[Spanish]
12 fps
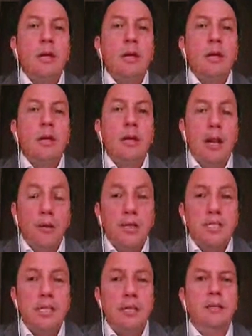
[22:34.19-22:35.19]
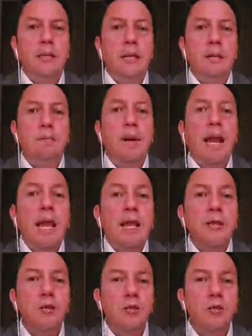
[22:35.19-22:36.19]
Claro que sí. Eh, para
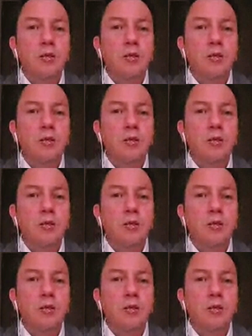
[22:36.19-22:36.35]
el año